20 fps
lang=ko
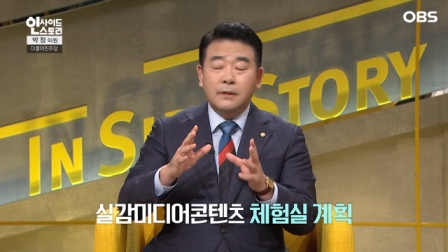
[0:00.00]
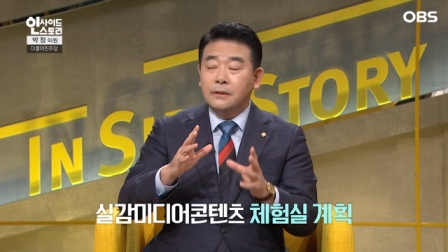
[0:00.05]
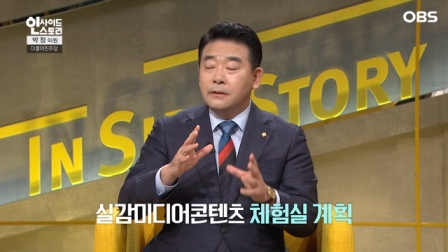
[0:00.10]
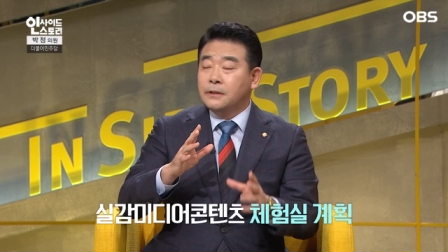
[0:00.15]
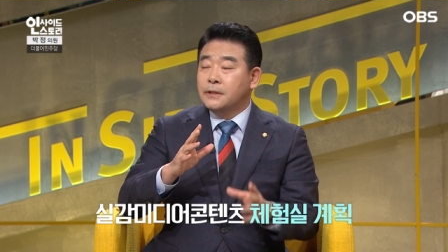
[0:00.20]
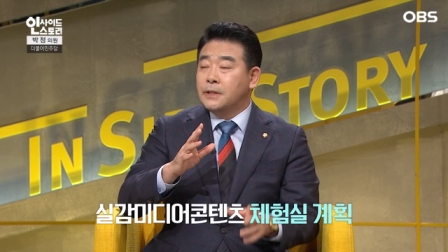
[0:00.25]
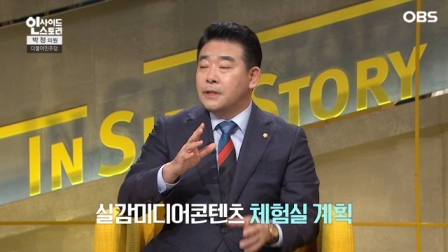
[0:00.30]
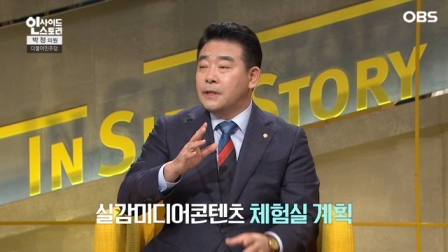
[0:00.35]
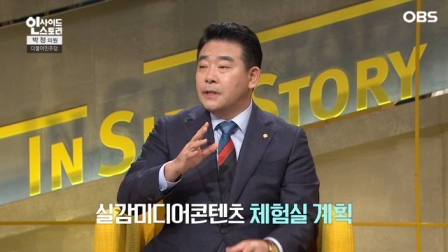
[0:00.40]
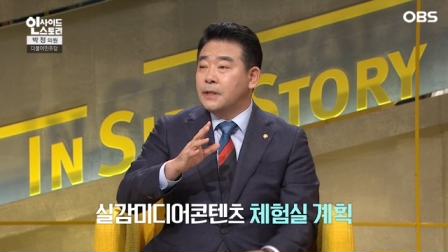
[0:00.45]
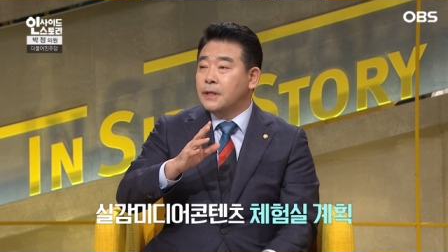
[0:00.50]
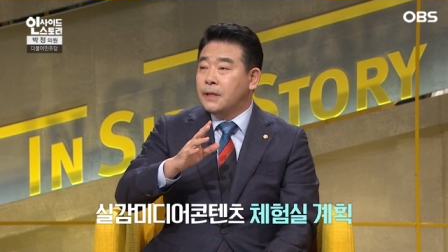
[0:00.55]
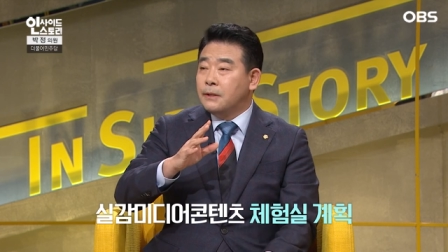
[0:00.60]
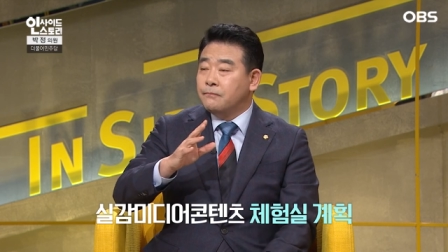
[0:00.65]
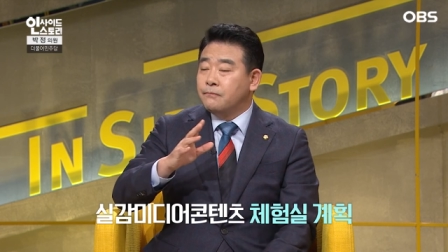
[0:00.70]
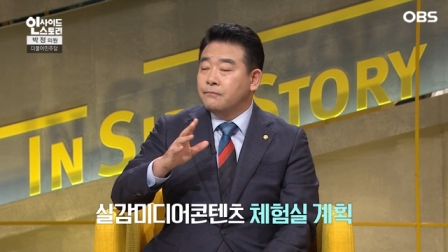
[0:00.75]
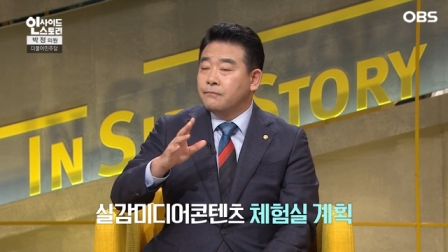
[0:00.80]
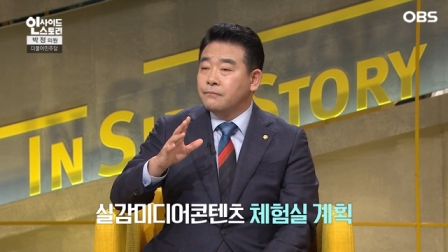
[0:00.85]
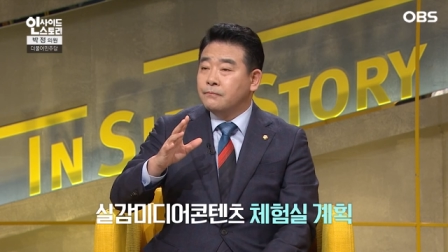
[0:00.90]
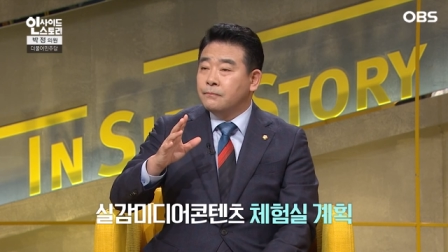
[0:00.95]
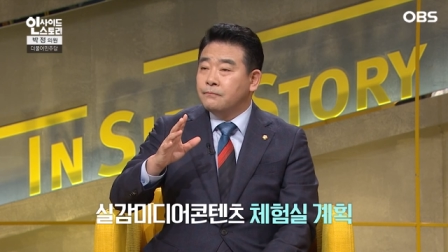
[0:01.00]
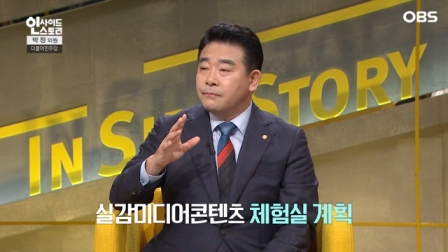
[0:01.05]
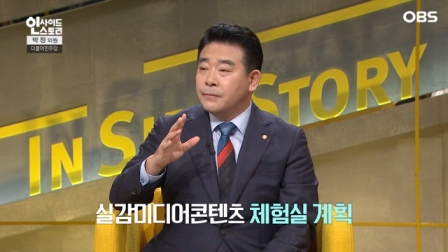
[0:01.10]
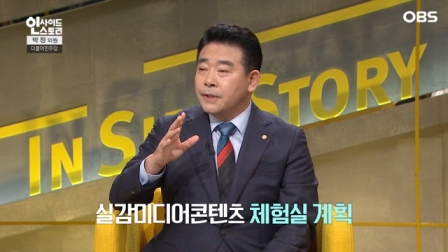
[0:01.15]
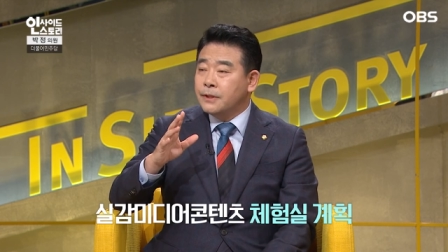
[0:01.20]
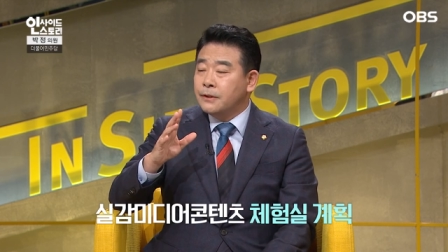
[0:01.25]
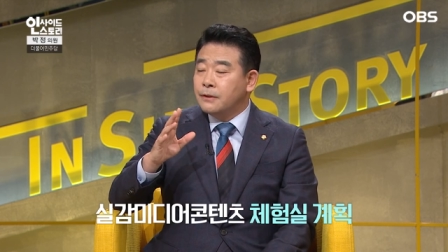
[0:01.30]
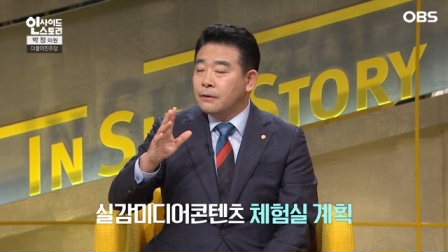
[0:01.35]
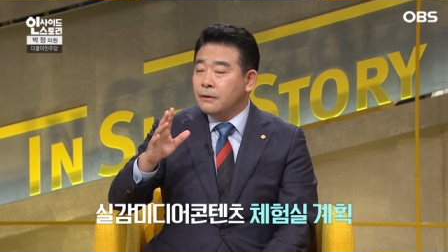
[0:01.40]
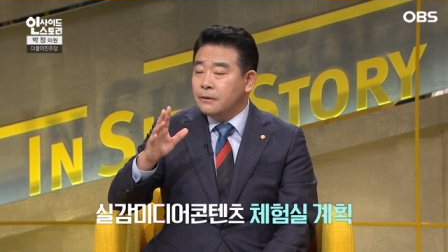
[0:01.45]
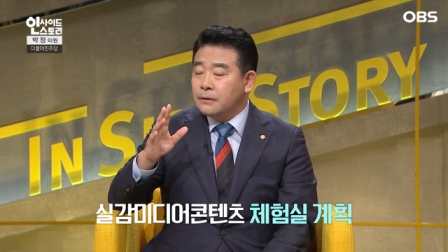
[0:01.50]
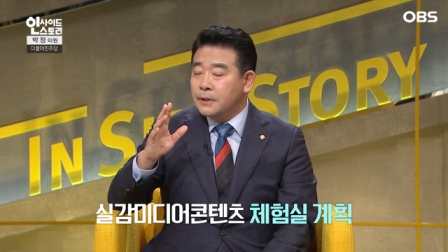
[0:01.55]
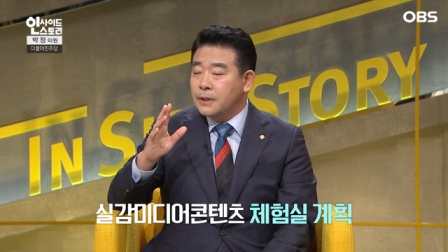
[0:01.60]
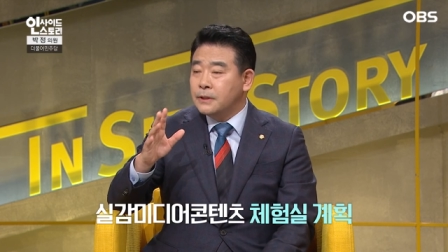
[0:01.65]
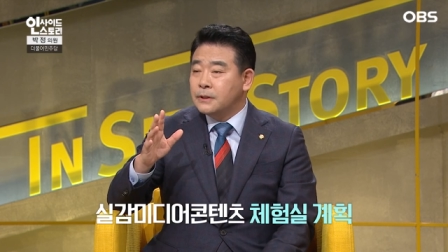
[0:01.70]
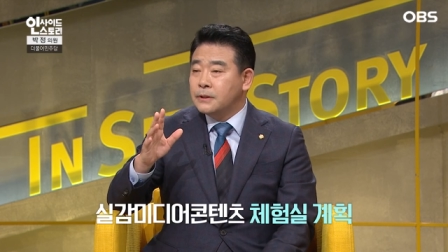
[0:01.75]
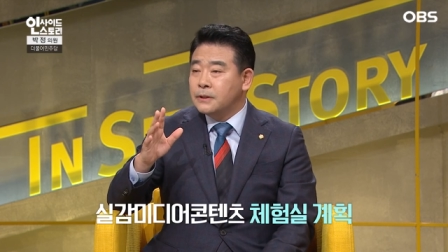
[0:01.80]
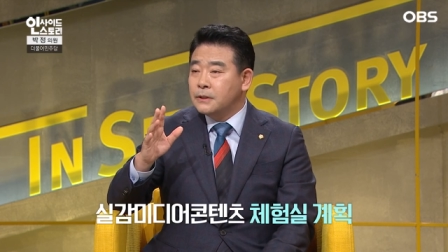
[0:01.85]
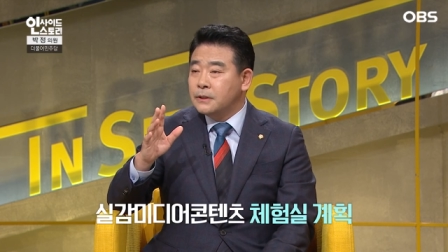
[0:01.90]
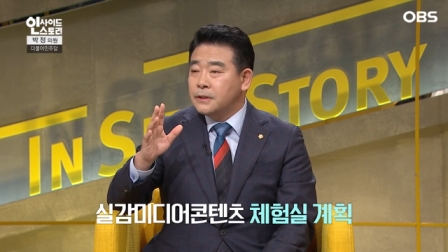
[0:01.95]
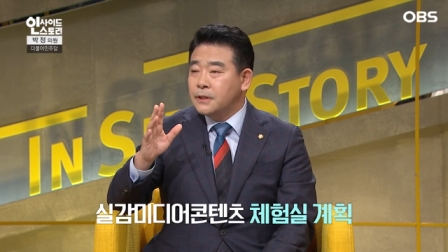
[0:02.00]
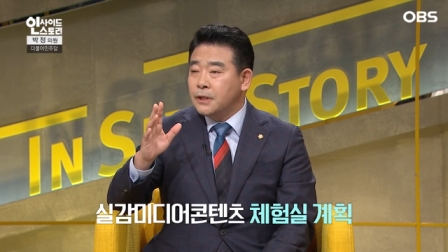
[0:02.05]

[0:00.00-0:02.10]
실감 미디어 컨텐츠